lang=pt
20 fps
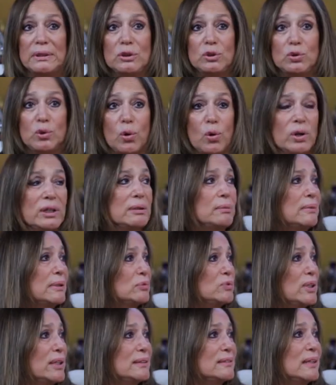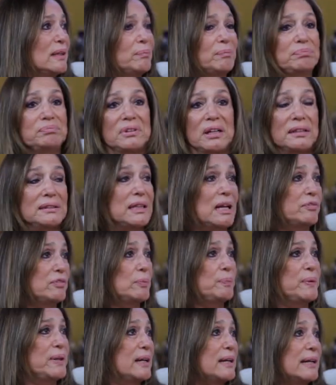mandona, uma tratava
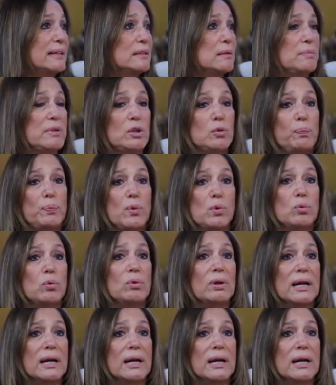empregada meio pouco